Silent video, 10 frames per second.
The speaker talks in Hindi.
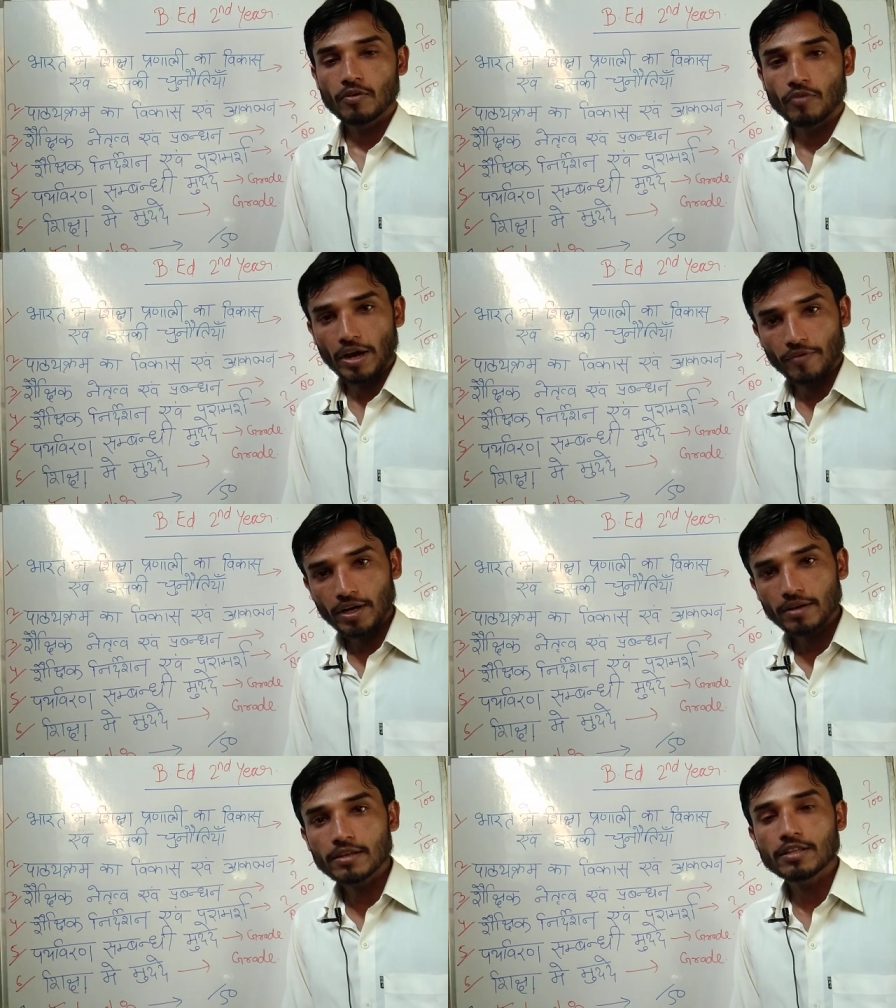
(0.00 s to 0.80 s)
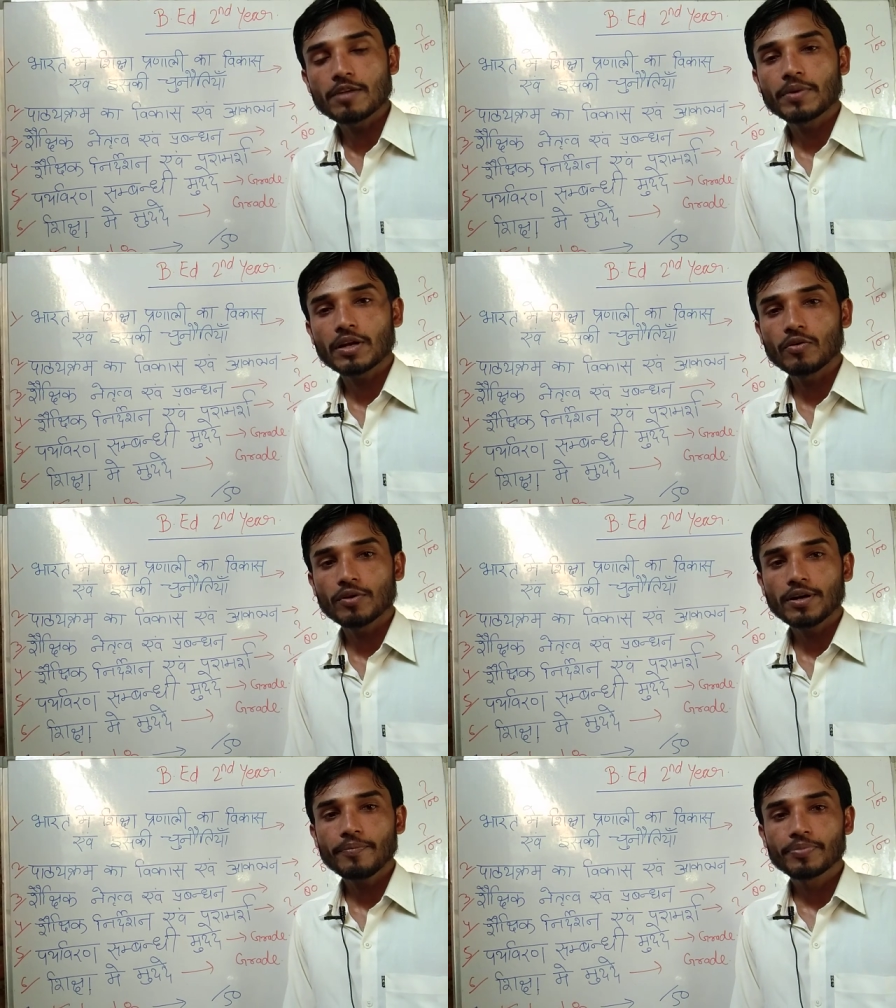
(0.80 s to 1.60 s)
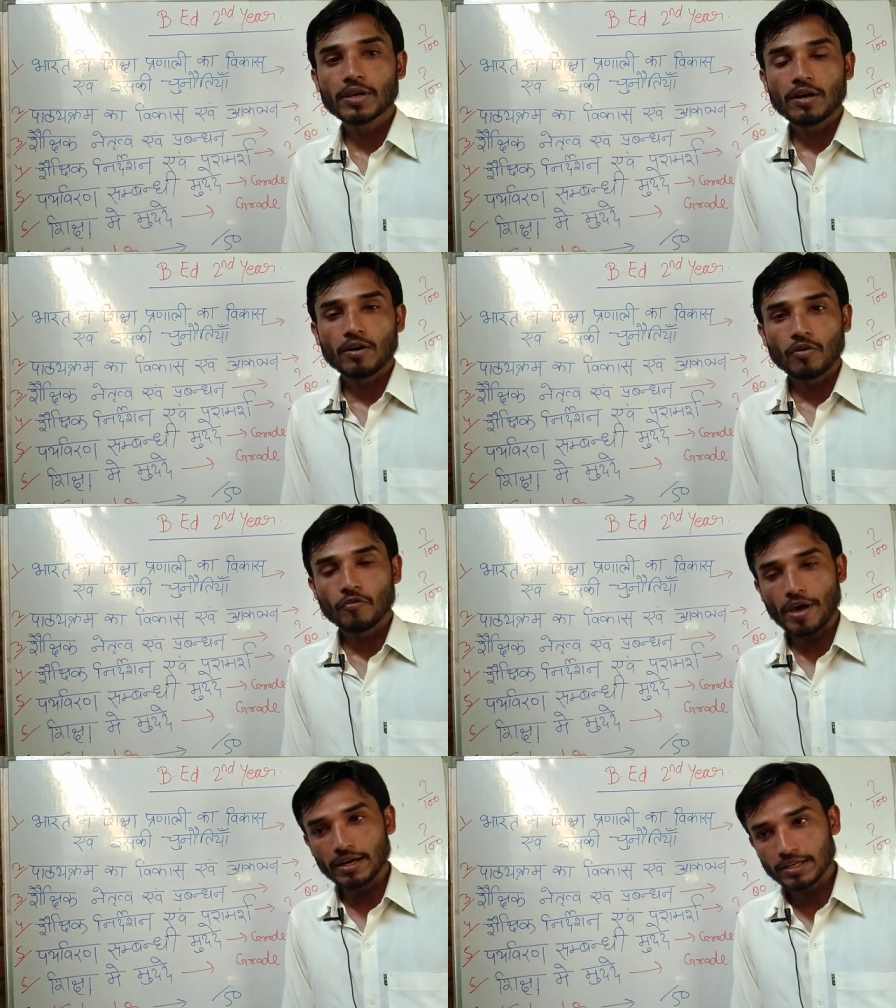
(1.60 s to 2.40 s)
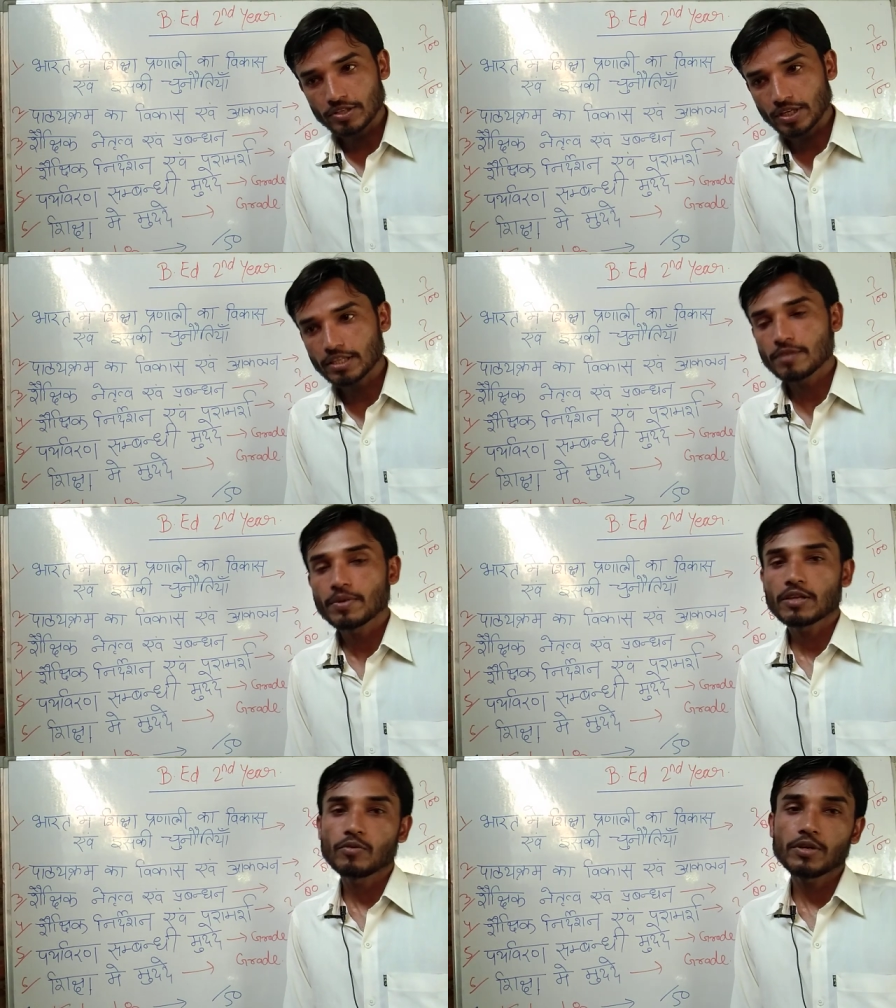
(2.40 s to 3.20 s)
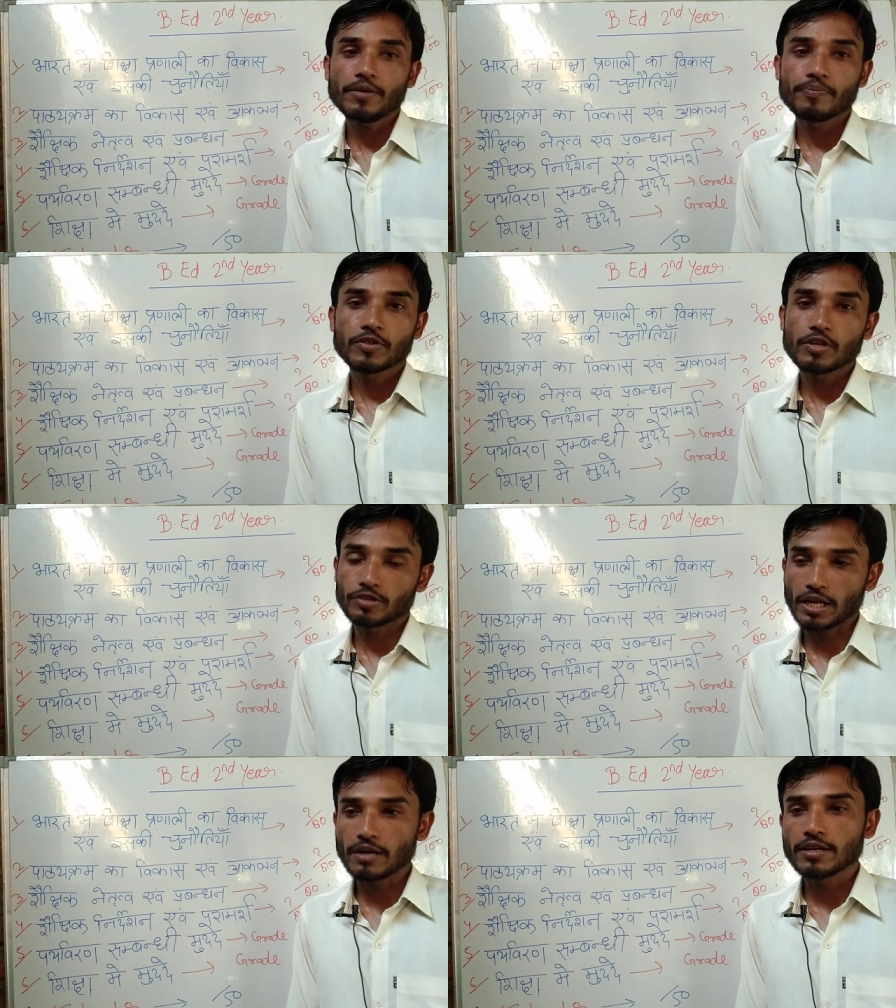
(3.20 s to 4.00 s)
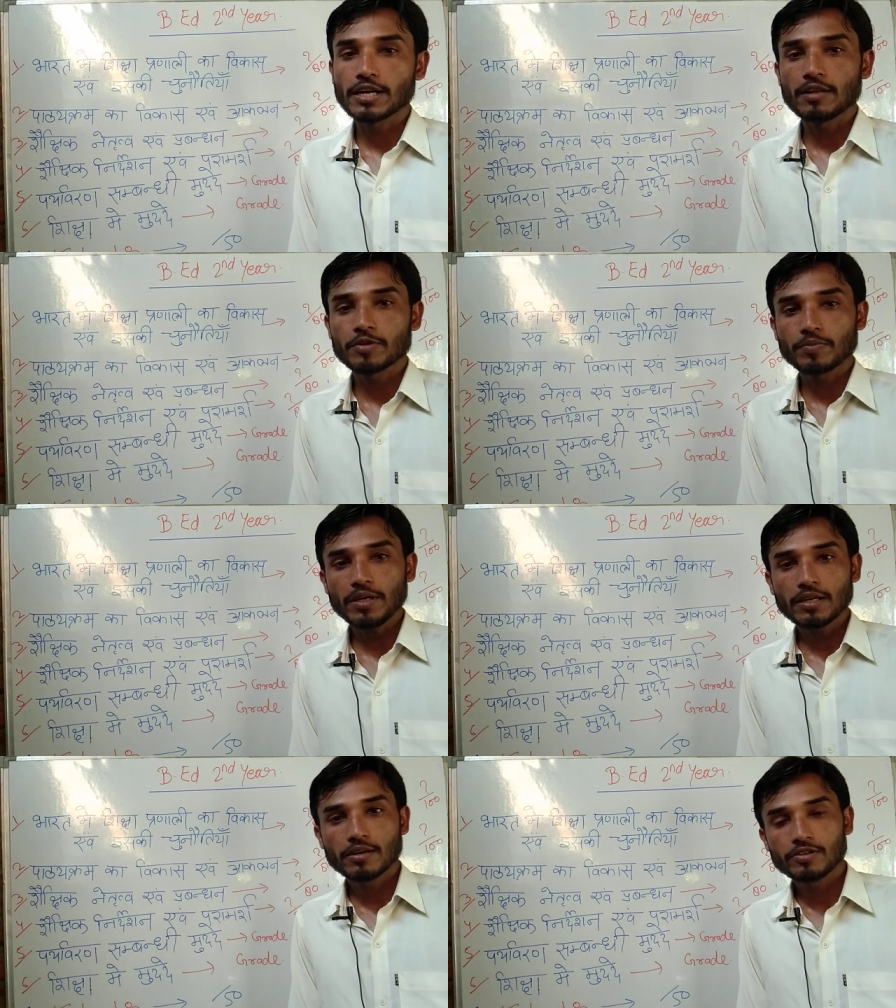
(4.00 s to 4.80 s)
वाइवा कितने नंबर का होगा और फाइनल टीचिंग कितने नंबर की होगी ये सारा डिटेल हम इसमें